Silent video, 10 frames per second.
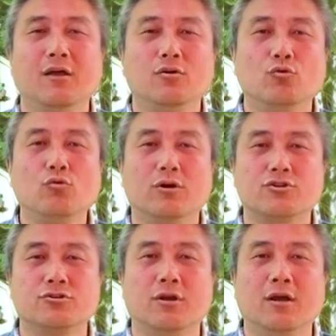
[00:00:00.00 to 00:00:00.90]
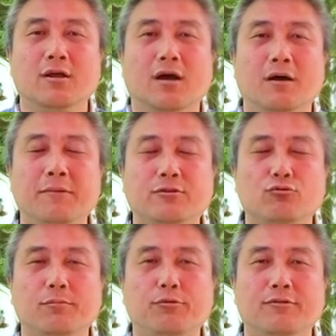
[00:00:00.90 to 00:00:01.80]
如果是呃
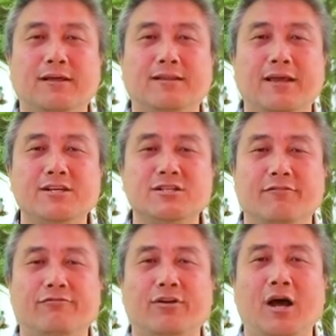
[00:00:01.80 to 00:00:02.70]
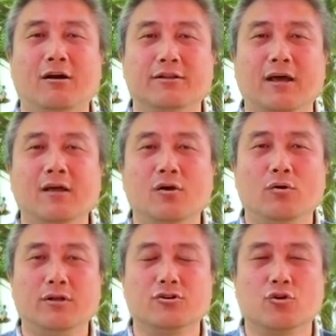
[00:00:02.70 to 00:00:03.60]
misrepresentation fraud，
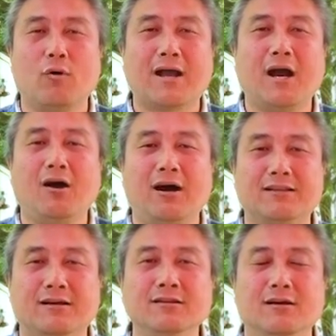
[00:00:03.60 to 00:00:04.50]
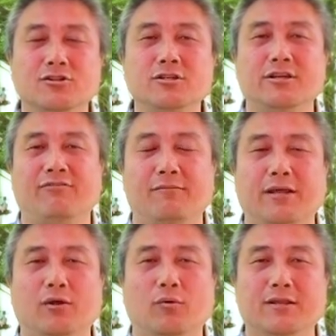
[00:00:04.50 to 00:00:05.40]
或者是挂靠啊等等这些方
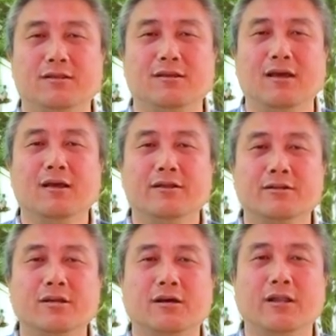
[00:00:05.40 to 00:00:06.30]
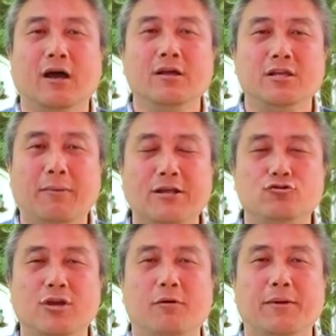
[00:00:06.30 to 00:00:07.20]
面的问题，那这个呢一般
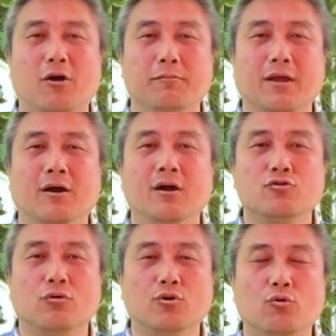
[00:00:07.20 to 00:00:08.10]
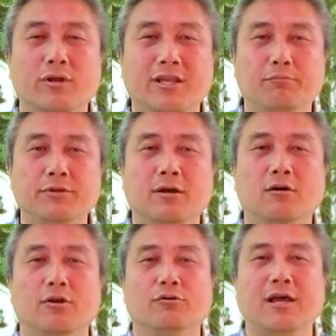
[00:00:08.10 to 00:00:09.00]
需要表明说，如果你不能
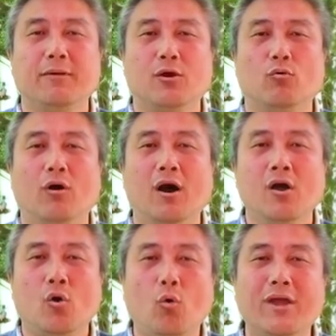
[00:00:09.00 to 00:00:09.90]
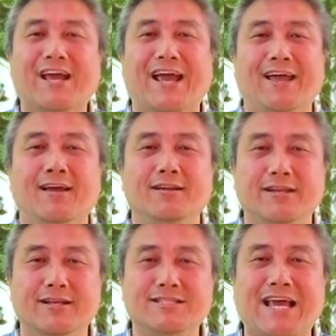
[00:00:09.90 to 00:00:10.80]
够留在美国，会给
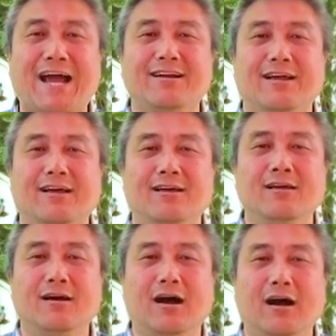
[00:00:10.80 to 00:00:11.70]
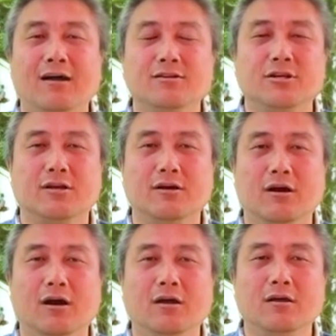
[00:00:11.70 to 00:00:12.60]
你的家人啊，这
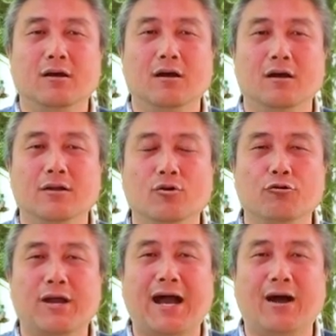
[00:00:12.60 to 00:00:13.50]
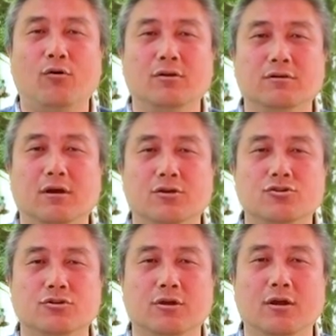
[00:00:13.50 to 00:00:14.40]
个呃有绿卡或者
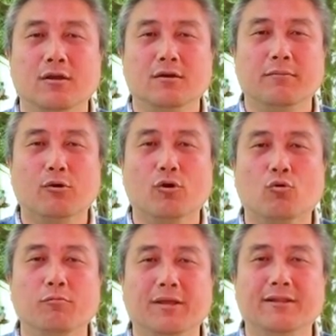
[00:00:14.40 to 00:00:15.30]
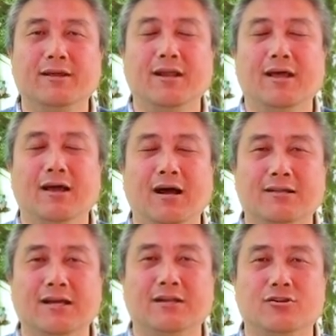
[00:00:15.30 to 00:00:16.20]
是美国公民的人
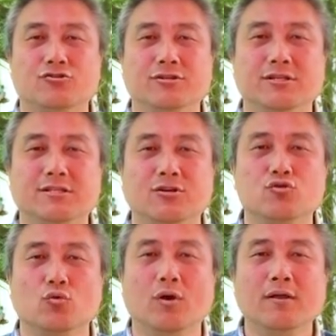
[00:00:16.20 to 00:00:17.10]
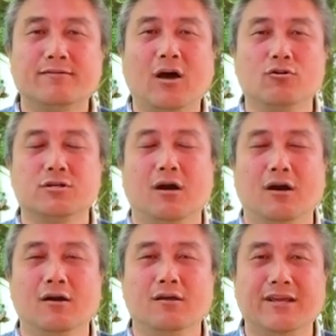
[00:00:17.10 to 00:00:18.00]
啊这样的直系亲属造
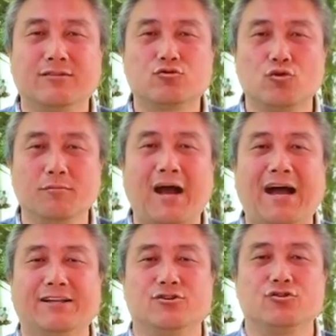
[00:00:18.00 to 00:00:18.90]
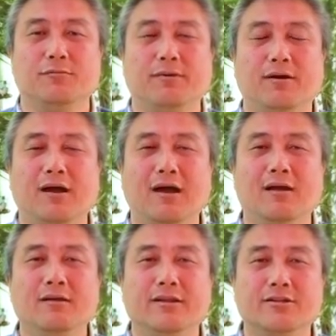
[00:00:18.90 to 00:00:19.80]
成 extreme hardship 啊。
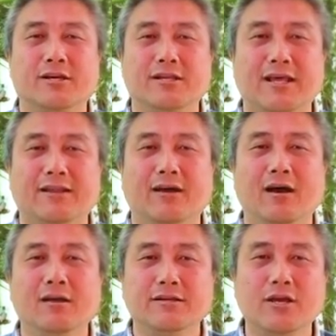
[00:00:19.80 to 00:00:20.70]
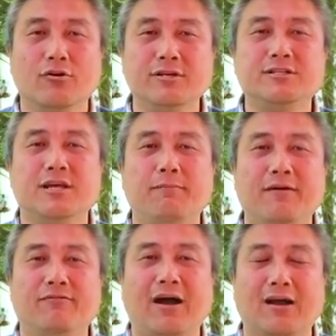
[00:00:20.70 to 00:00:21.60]
那这一点呢也有一些
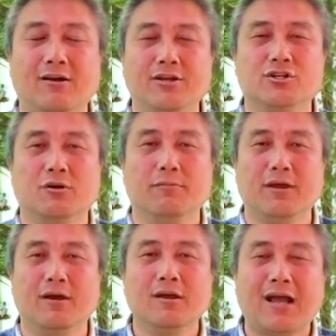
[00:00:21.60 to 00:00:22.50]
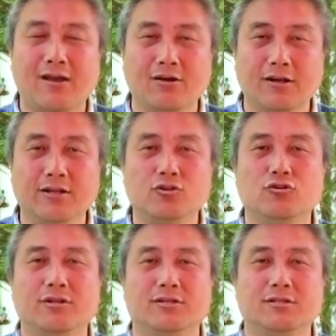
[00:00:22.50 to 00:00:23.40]
办法可以证明，看个人的
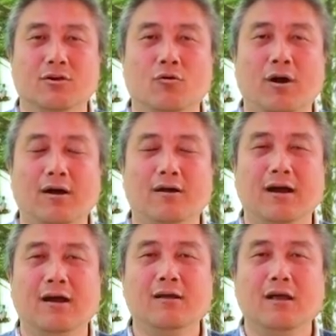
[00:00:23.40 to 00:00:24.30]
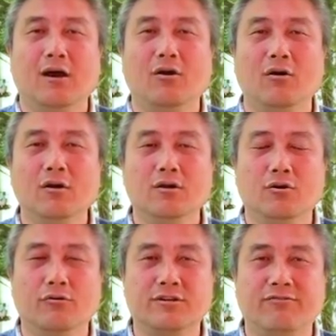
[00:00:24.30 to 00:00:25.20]
具体情况啊，然后
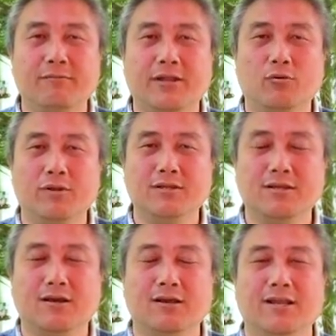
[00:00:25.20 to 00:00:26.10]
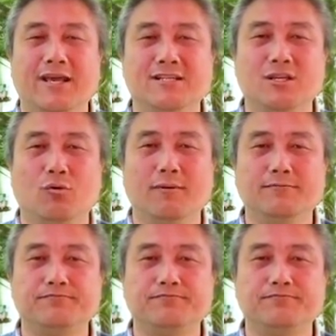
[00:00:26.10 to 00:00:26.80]
有这方面的问题可以联系我们。